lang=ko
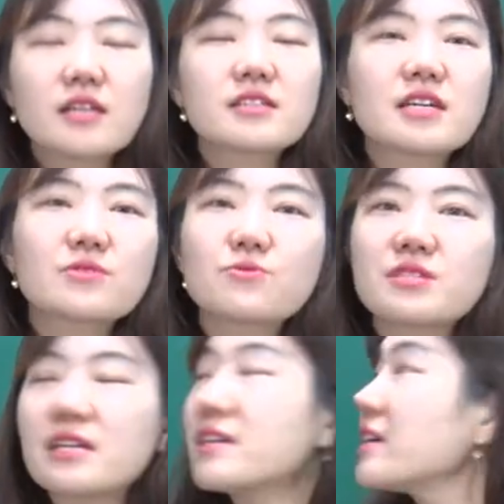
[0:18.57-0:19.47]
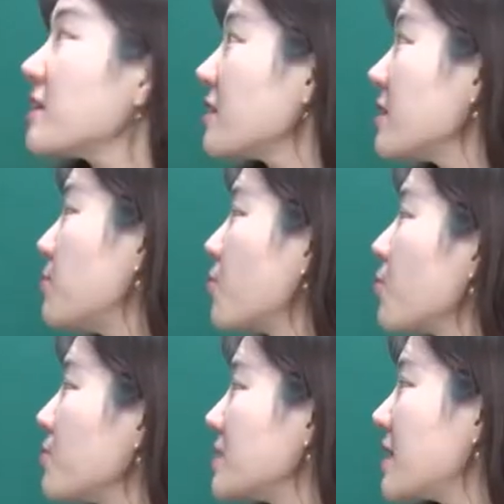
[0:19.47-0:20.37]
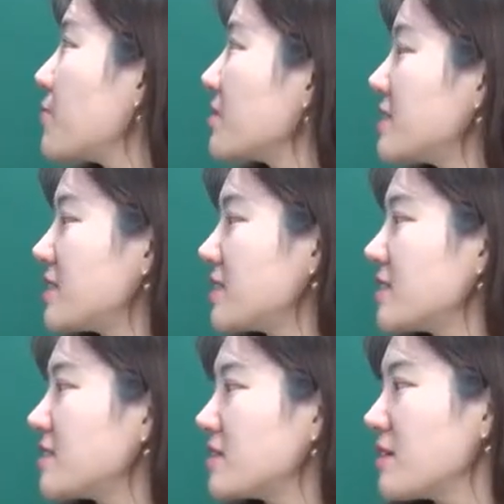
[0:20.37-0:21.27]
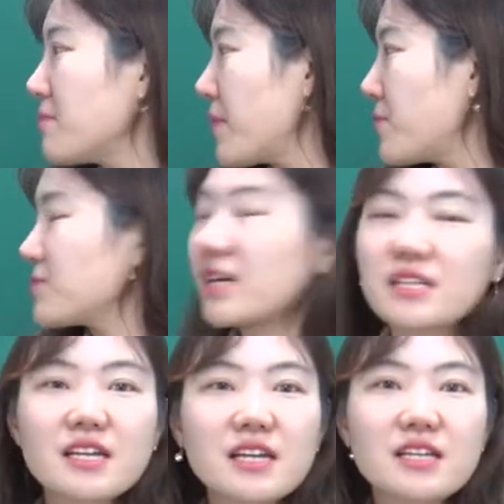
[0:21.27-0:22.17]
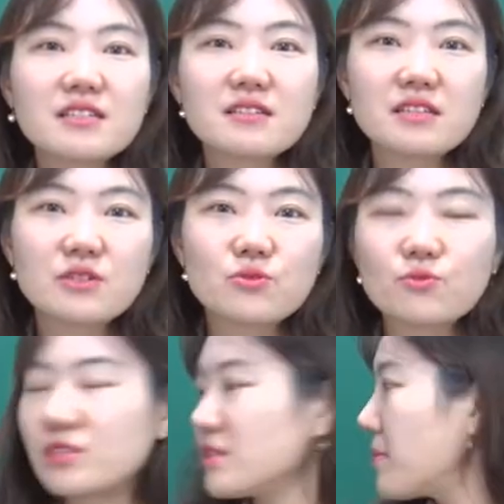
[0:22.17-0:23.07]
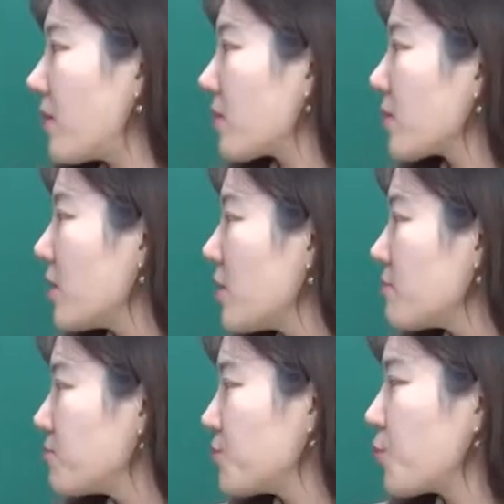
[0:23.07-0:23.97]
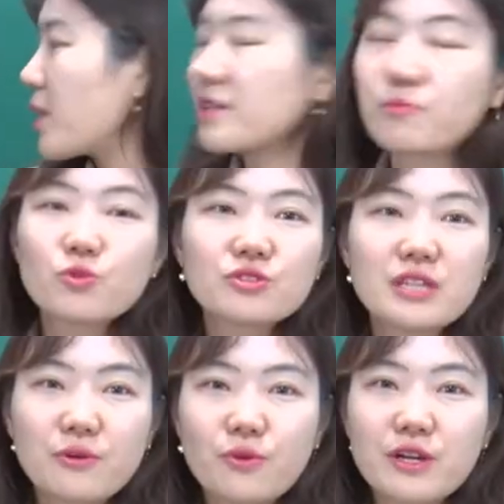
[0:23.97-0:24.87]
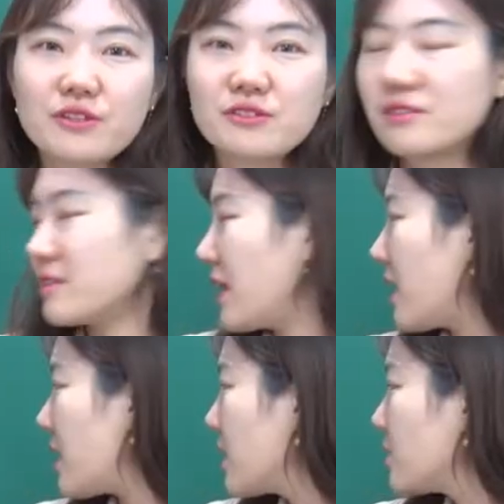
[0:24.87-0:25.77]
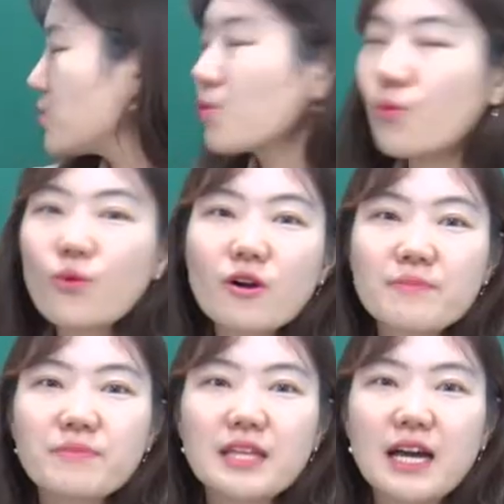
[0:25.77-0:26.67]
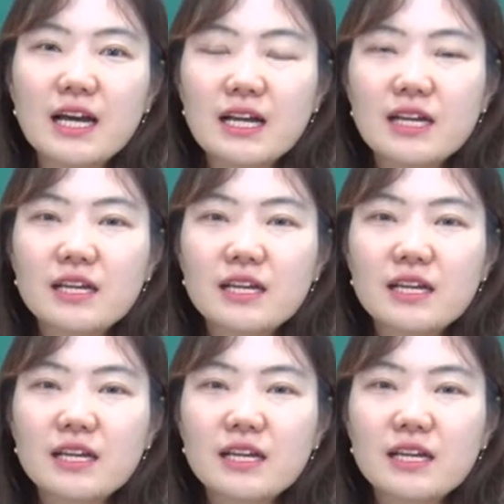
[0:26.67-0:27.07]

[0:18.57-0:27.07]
상속세의 기본 공제의 원칙은 배우자가 살아있을 때 총 10억, 부모가 모두 작고하였을 때 총 5억입니다.